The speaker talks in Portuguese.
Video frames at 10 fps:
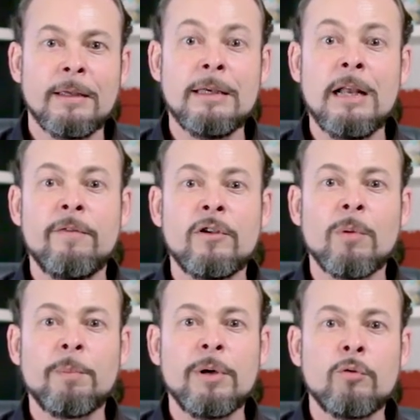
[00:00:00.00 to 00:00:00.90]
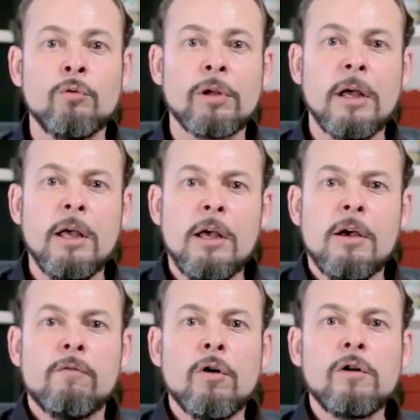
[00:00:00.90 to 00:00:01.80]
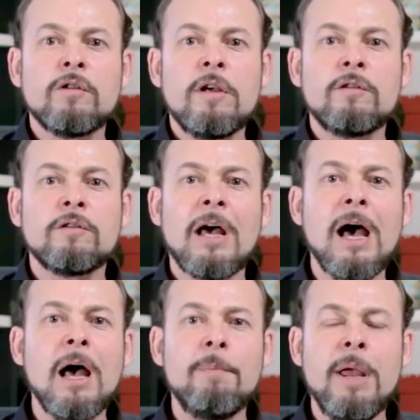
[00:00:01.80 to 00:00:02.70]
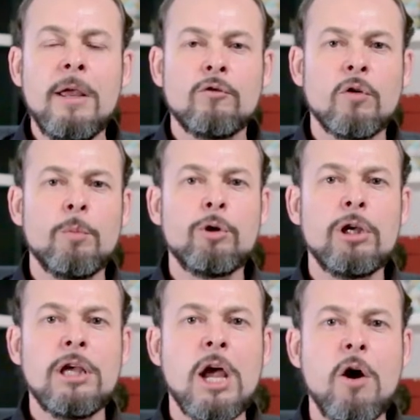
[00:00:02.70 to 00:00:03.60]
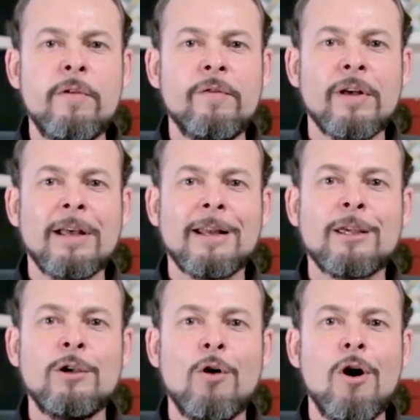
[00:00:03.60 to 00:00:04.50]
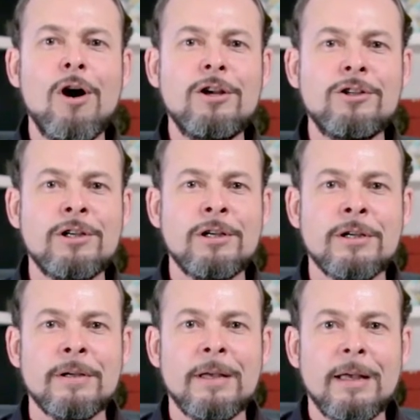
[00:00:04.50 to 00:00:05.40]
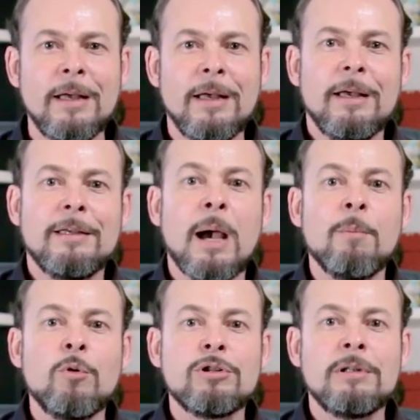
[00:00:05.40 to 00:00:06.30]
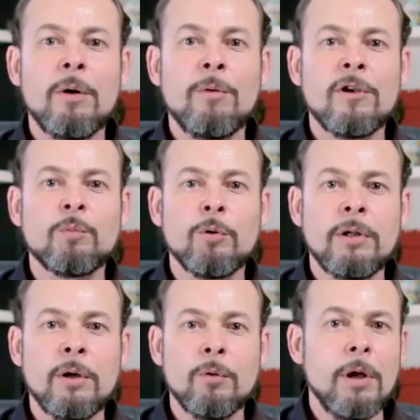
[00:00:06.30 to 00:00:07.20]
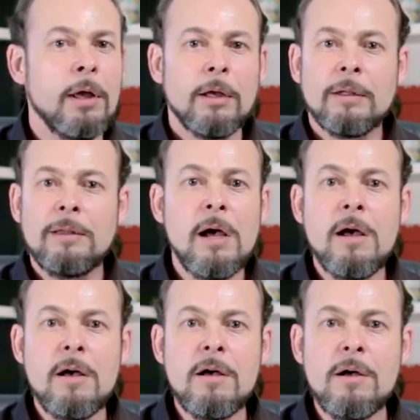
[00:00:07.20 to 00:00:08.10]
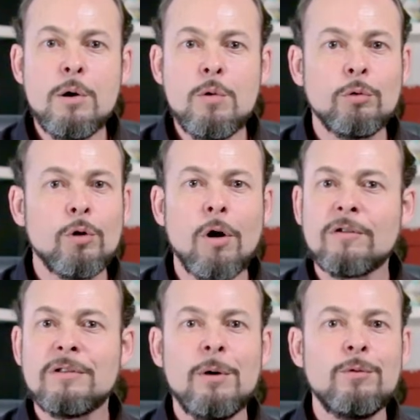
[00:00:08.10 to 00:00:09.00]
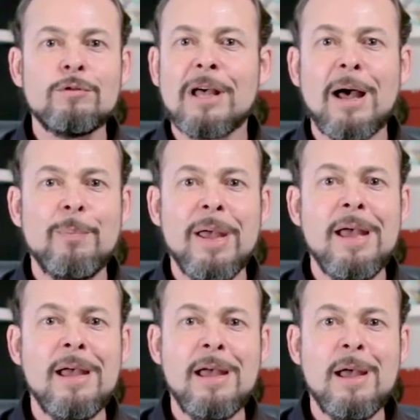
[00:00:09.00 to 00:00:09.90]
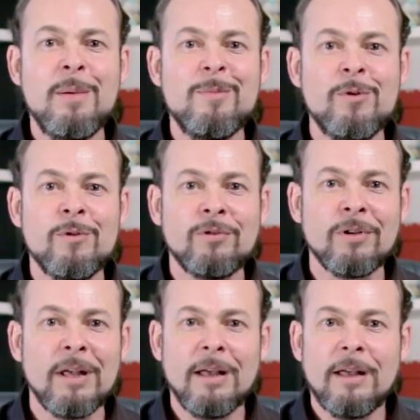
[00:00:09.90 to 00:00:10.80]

E ele fez uma pergunta: Vocês sabem sobre o que eu vim falar aqui hoje? E a multidão respondeu: Não, nós não sabemos.